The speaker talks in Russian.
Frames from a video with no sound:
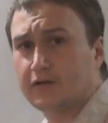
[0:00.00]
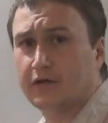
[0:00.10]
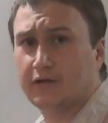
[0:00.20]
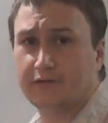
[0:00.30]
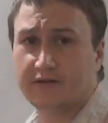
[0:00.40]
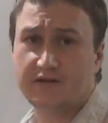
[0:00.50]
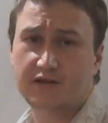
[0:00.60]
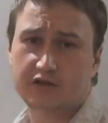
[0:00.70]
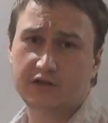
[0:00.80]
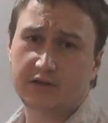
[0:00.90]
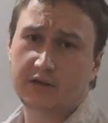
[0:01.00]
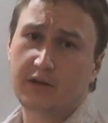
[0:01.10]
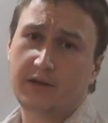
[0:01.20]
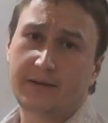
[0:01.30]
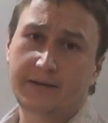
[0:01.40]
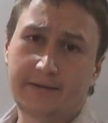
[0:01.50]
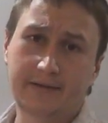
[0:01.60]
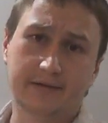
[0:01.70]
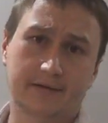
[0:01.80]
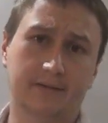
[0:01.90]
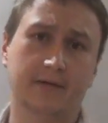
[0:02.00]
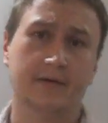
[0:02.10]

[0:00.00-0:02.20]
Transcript: а, в различные игры.